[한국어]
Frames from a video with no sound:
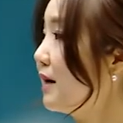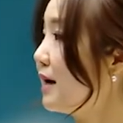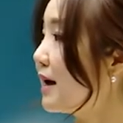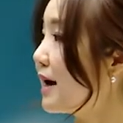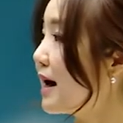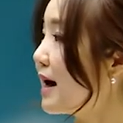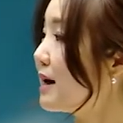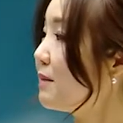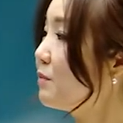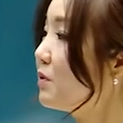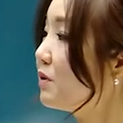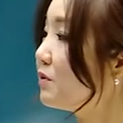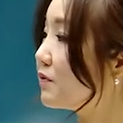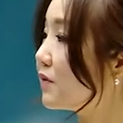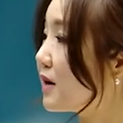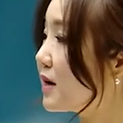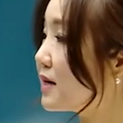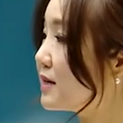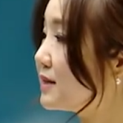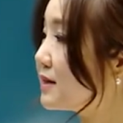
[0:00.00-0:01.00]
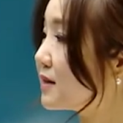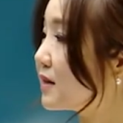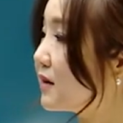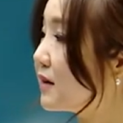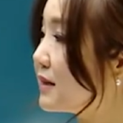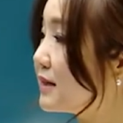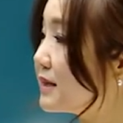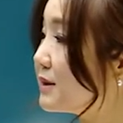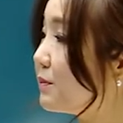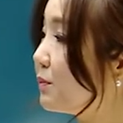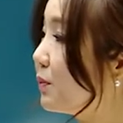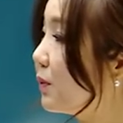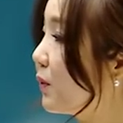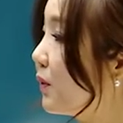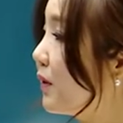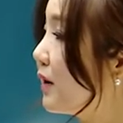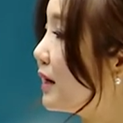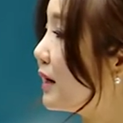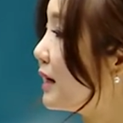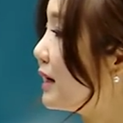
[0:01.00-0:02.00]
Animal rights are as
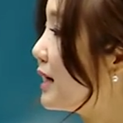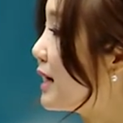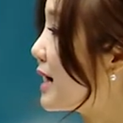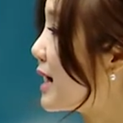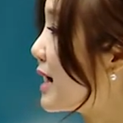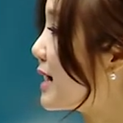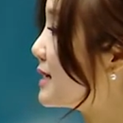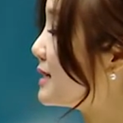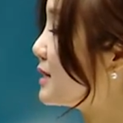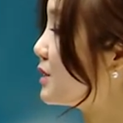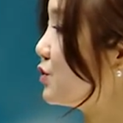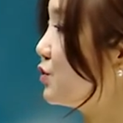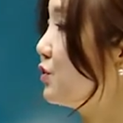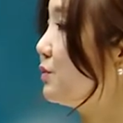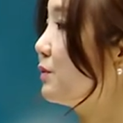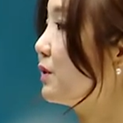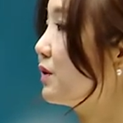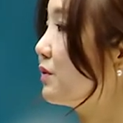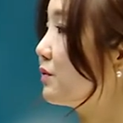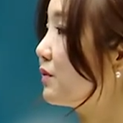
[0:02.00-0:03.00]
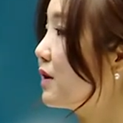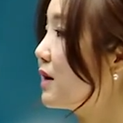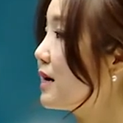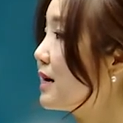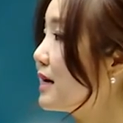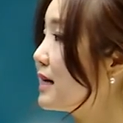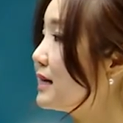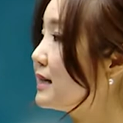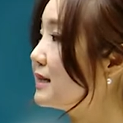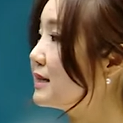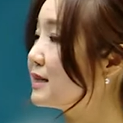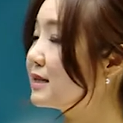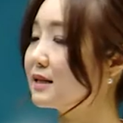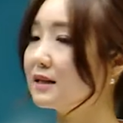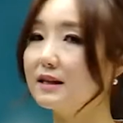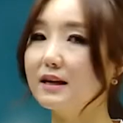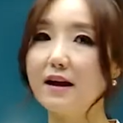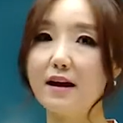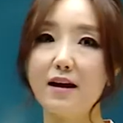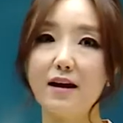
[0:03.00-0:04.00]
important as human rights.
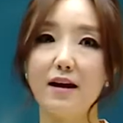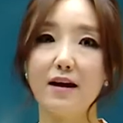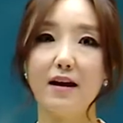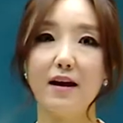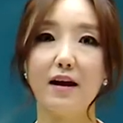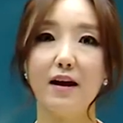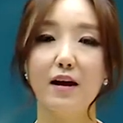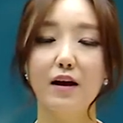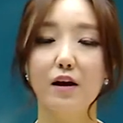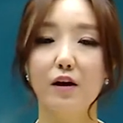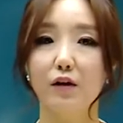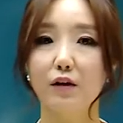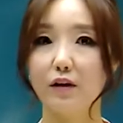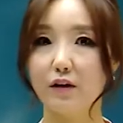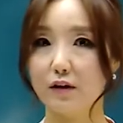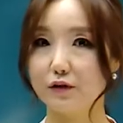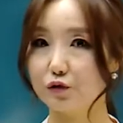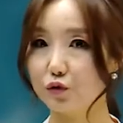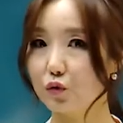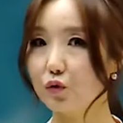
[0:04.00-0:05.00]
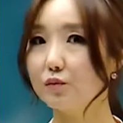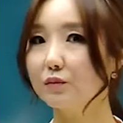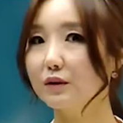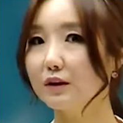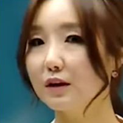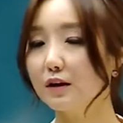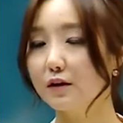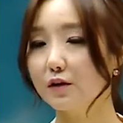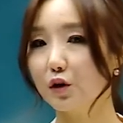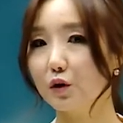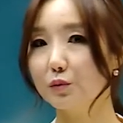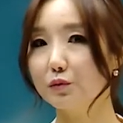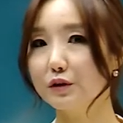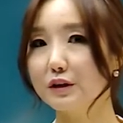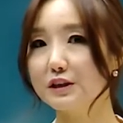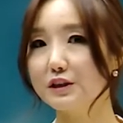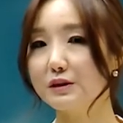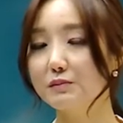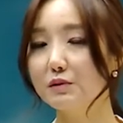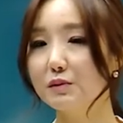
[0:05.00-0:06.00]
네, 예, 조금 여러분들이
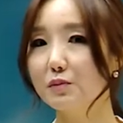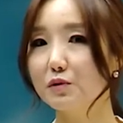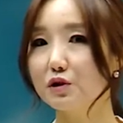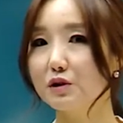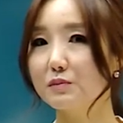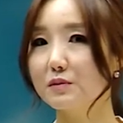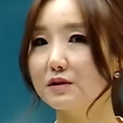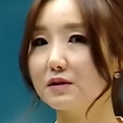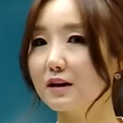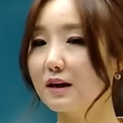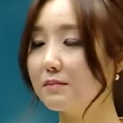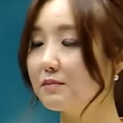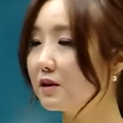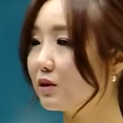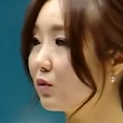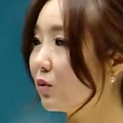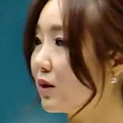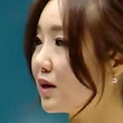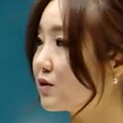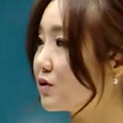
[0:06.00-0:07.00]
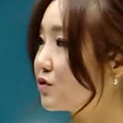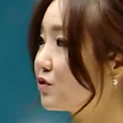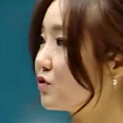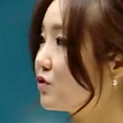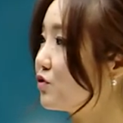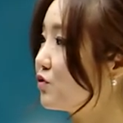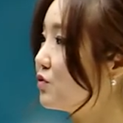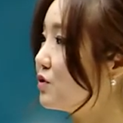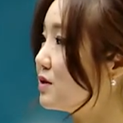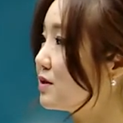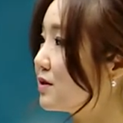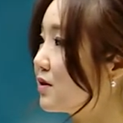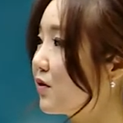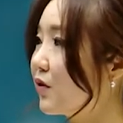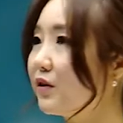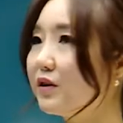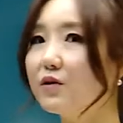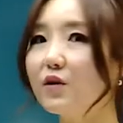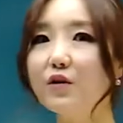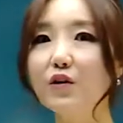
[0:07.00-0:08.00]
질문 보시면서 깜짝 놀라셨을 수도 있어요.
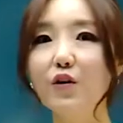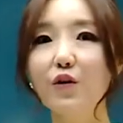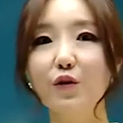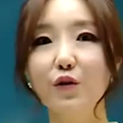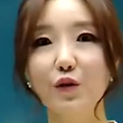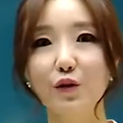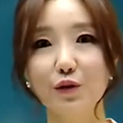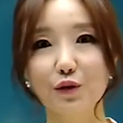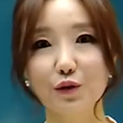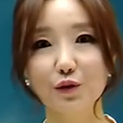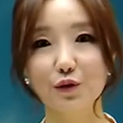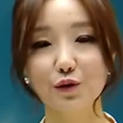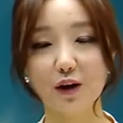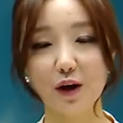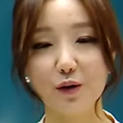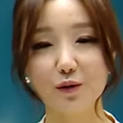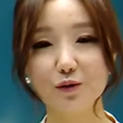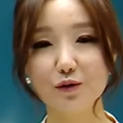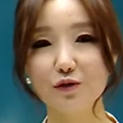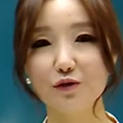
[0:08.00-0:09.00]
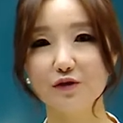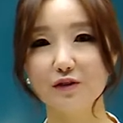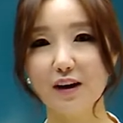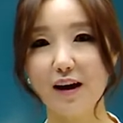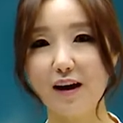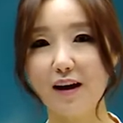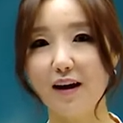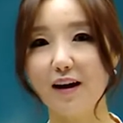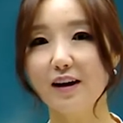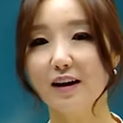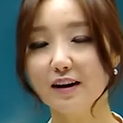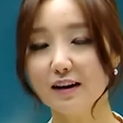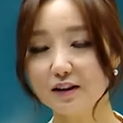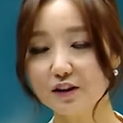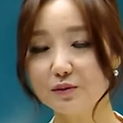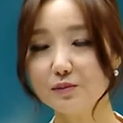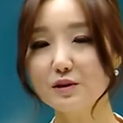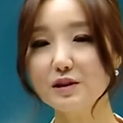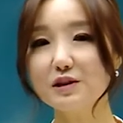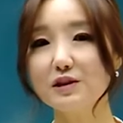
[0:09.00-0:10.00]
이렇게 어려운 것도 나오는구나.
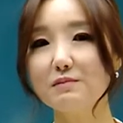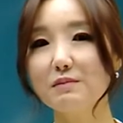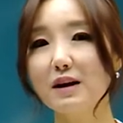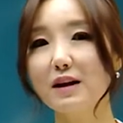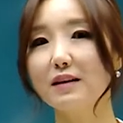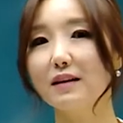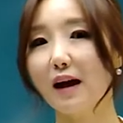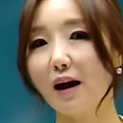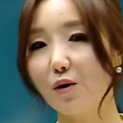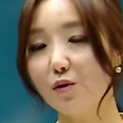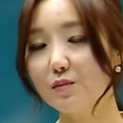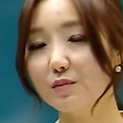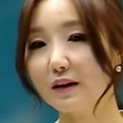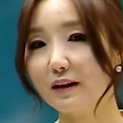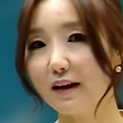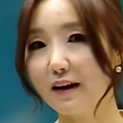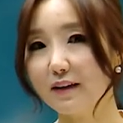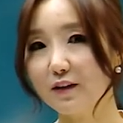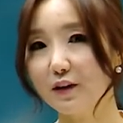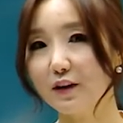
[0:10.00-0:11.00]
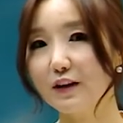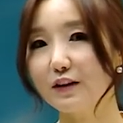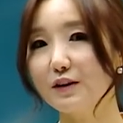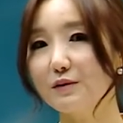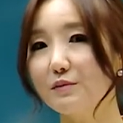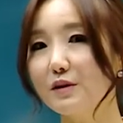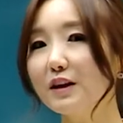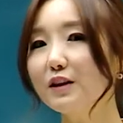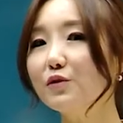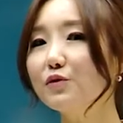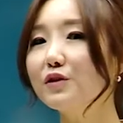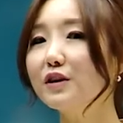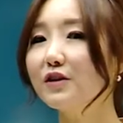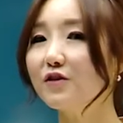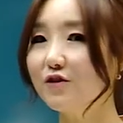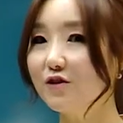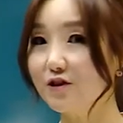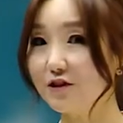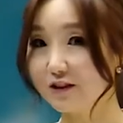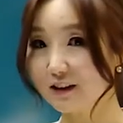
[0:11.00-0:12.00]
드물지만 나옵니다. 그렇기 때문에 또 우리가
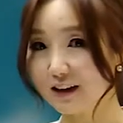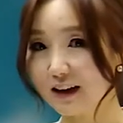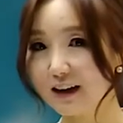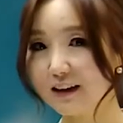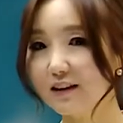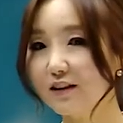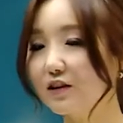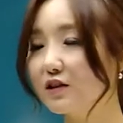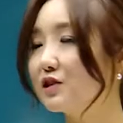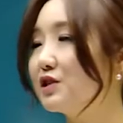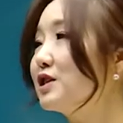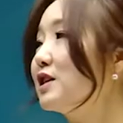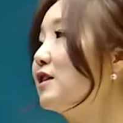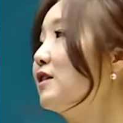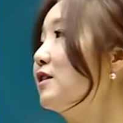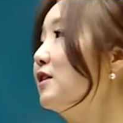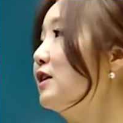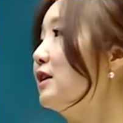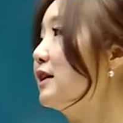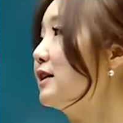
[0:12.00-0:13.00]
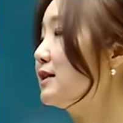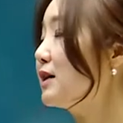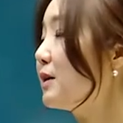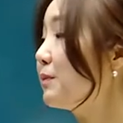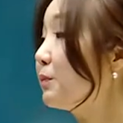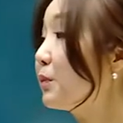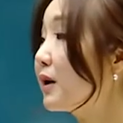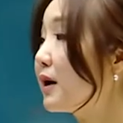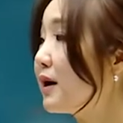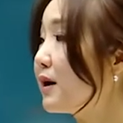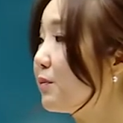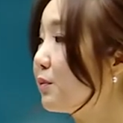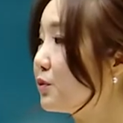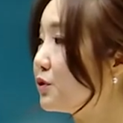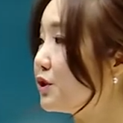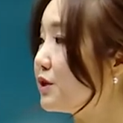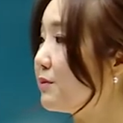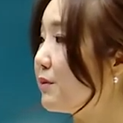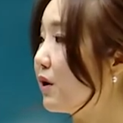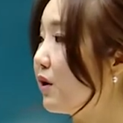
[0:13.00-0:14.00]
훈련을 하는 거죠. 자, 함께
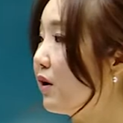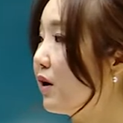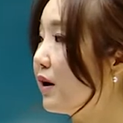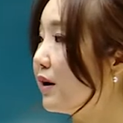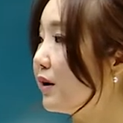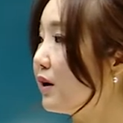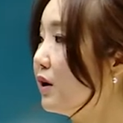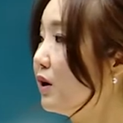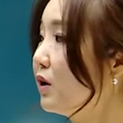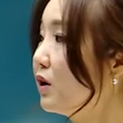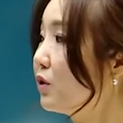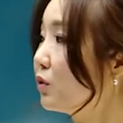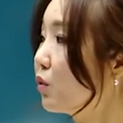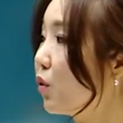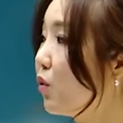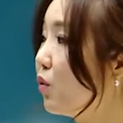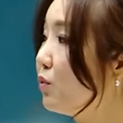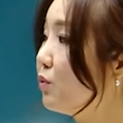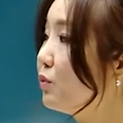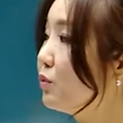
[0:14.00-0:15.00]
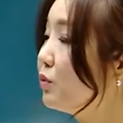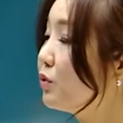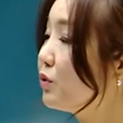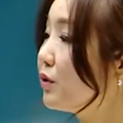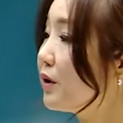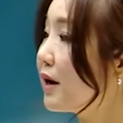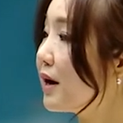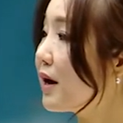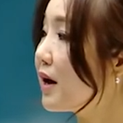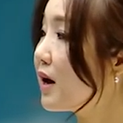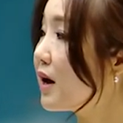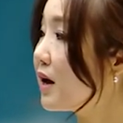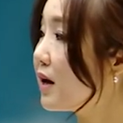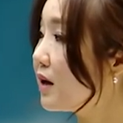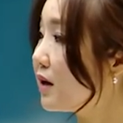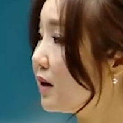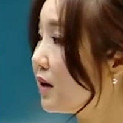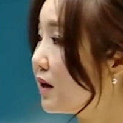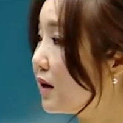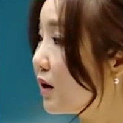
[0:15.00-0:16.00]
보시면 동물의
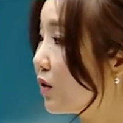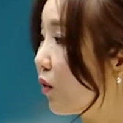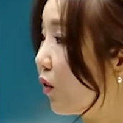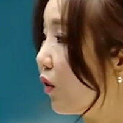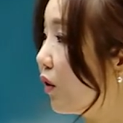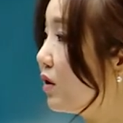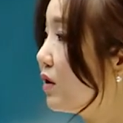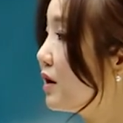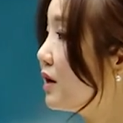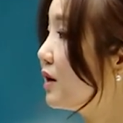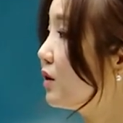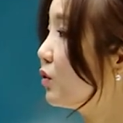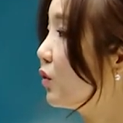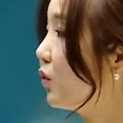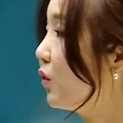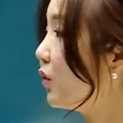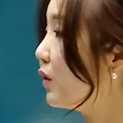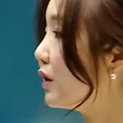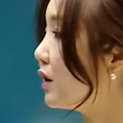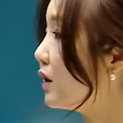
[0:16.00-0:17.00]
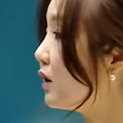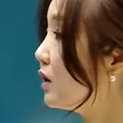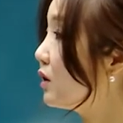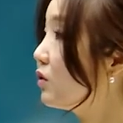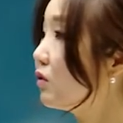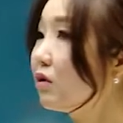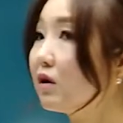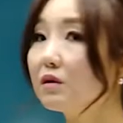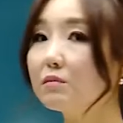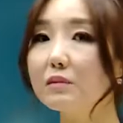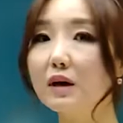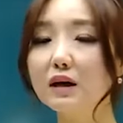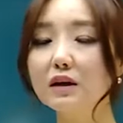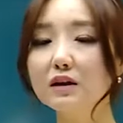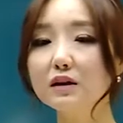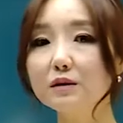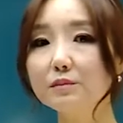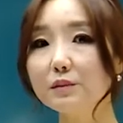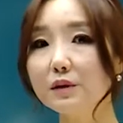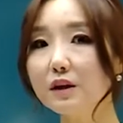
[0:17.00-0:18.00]
이 권리도
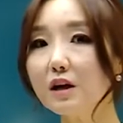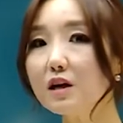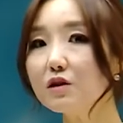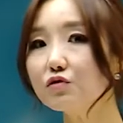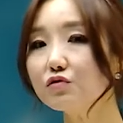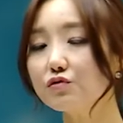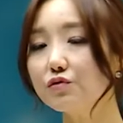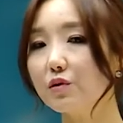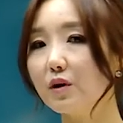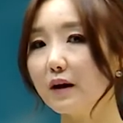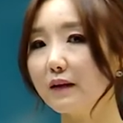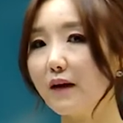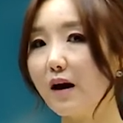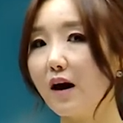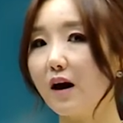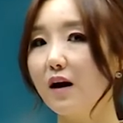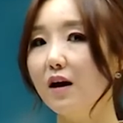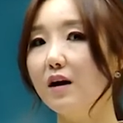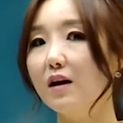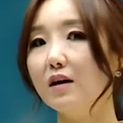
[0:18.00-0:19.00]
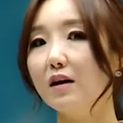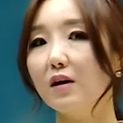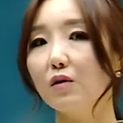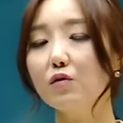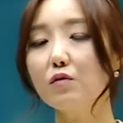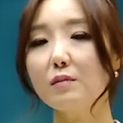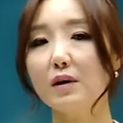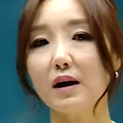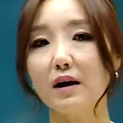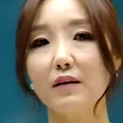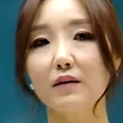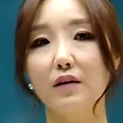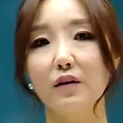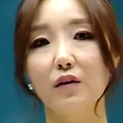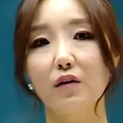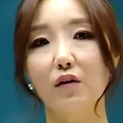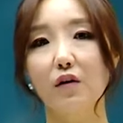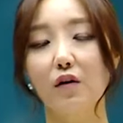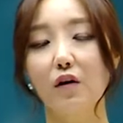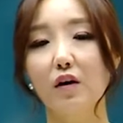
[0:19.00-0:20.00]
인권만큼이나 중요하다라고
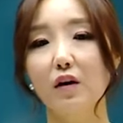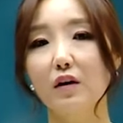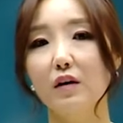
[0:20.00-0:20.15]
말하네요.